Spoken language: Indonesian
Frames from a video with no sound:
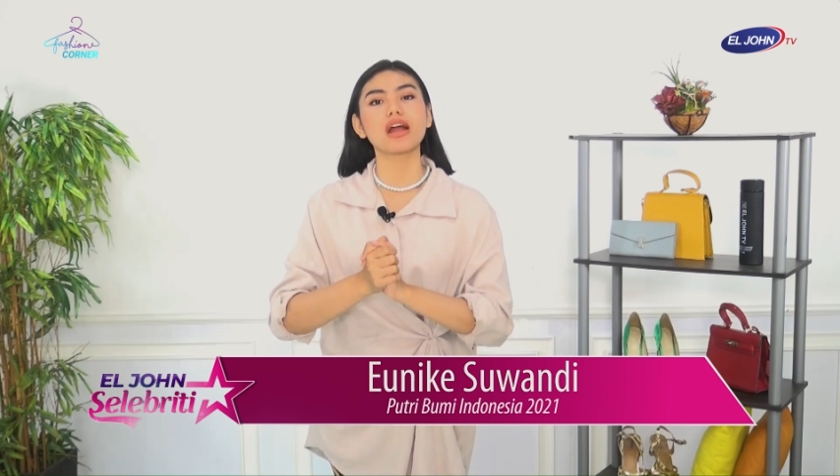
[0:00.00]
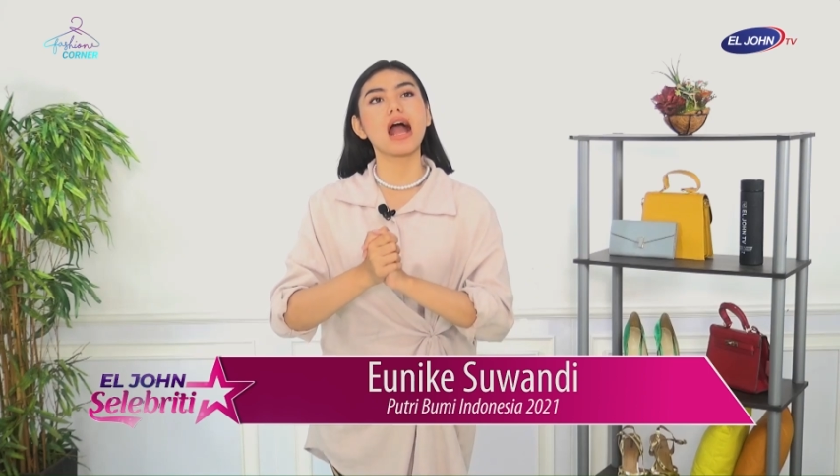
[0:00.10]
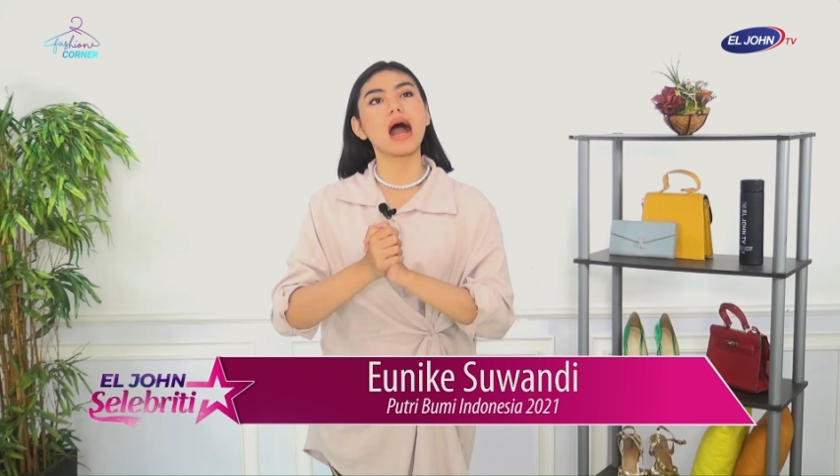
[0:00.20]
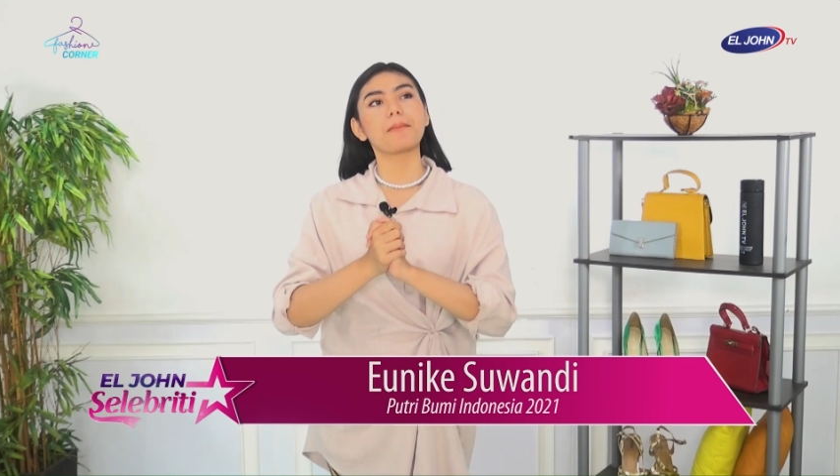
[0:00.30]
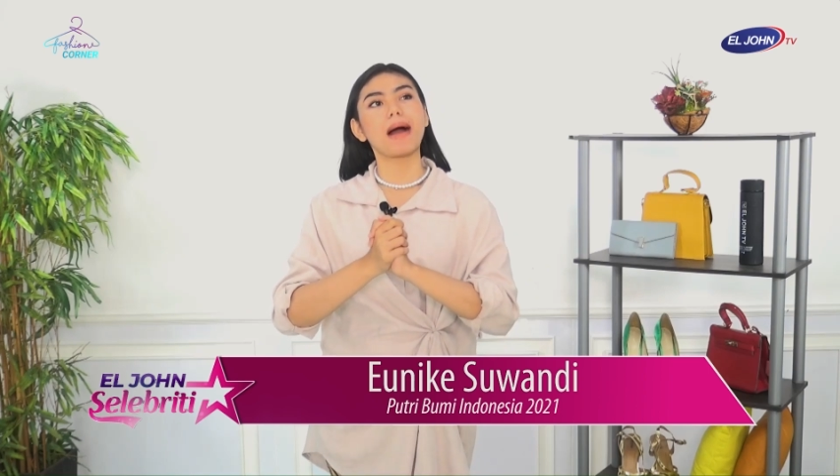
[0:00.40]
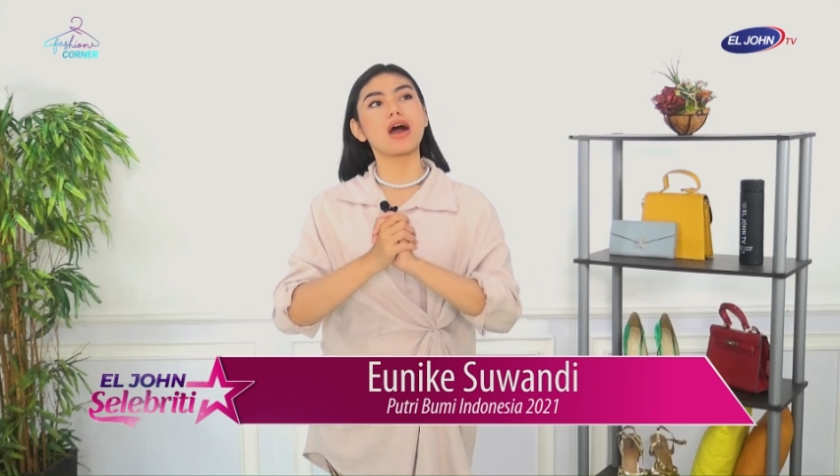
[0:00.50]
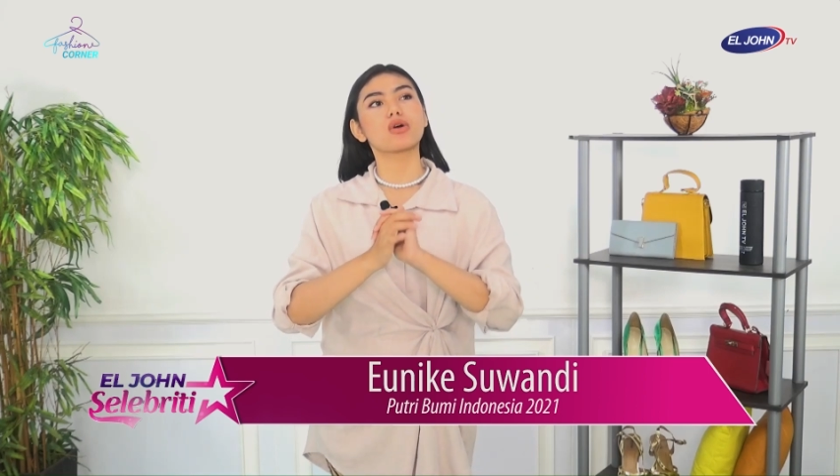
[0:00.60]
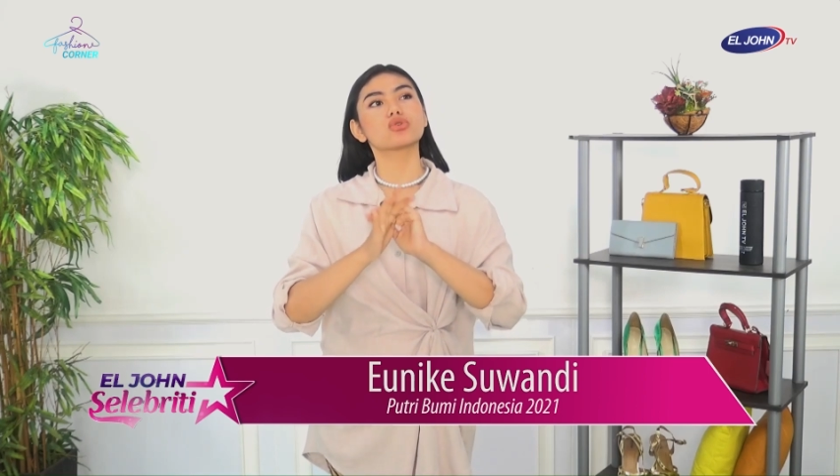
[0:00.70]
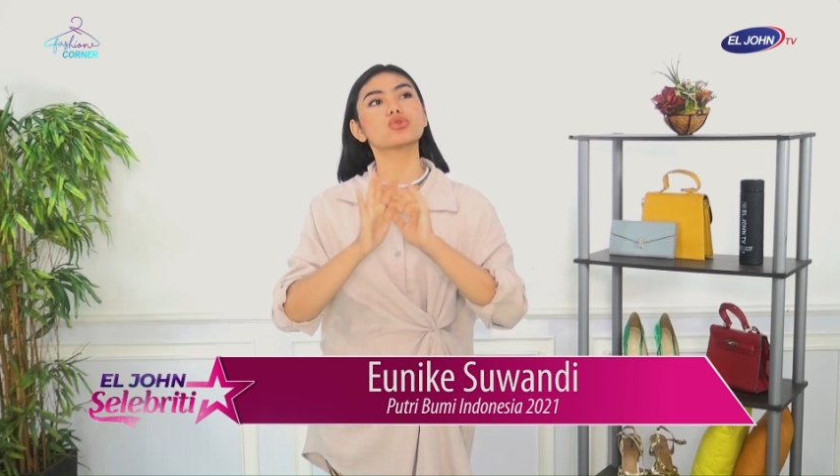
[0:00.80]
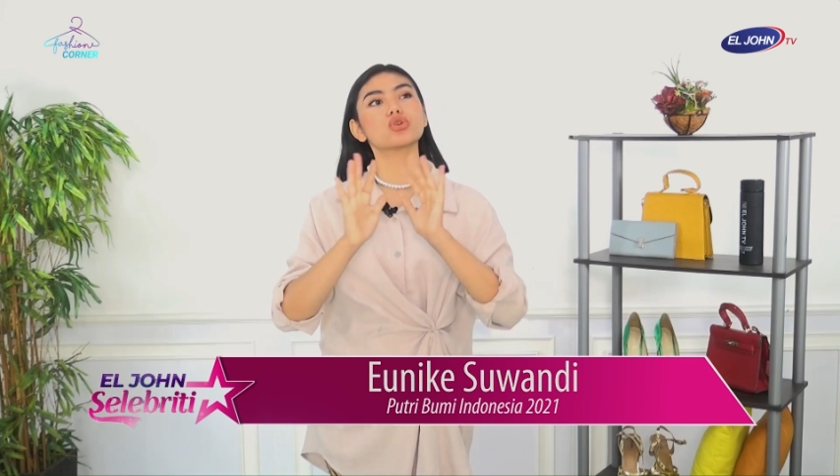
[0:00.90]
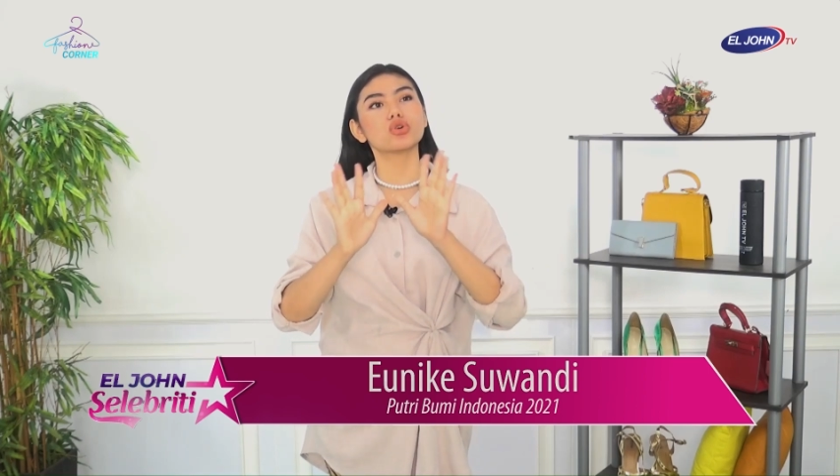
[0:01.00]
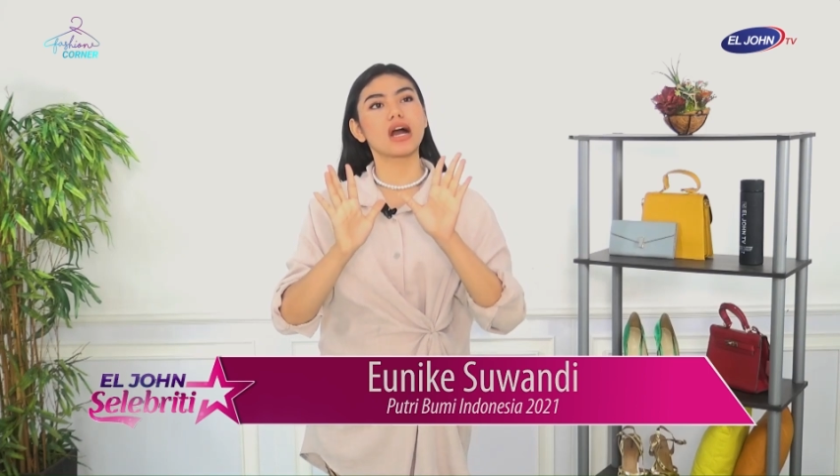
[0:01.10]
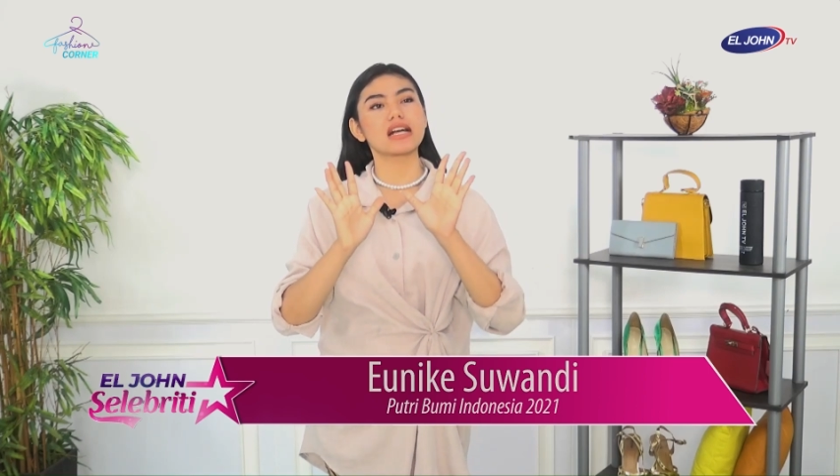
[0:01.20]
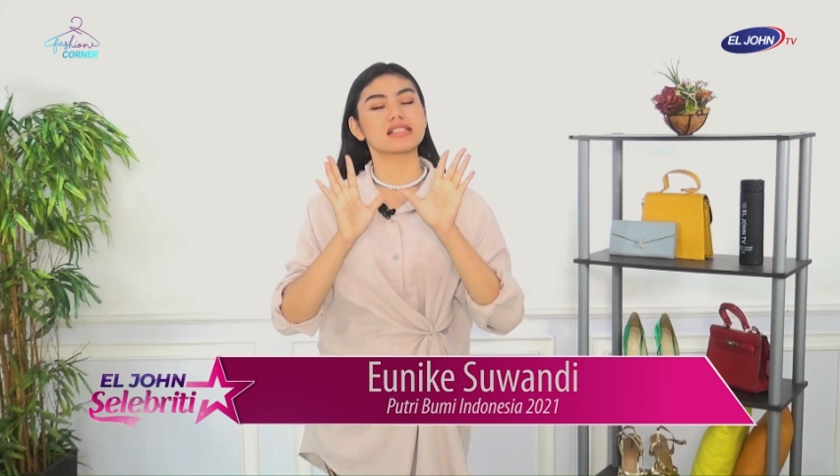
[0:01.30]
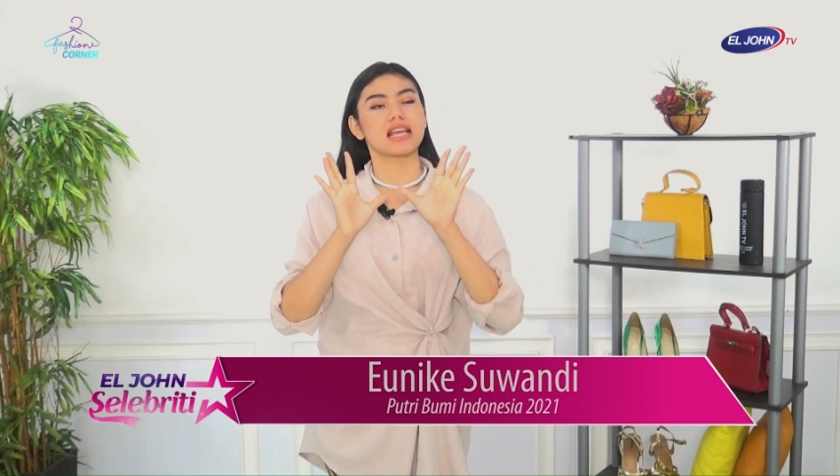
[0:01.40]
nggak mau dulu
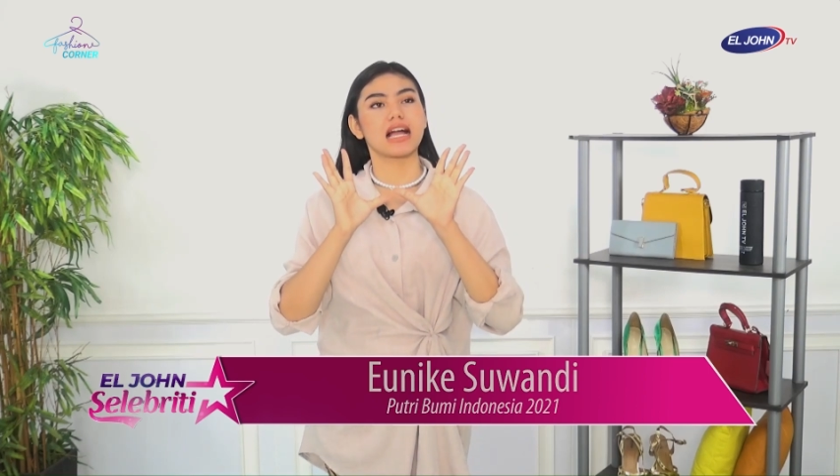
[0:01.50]
ngasih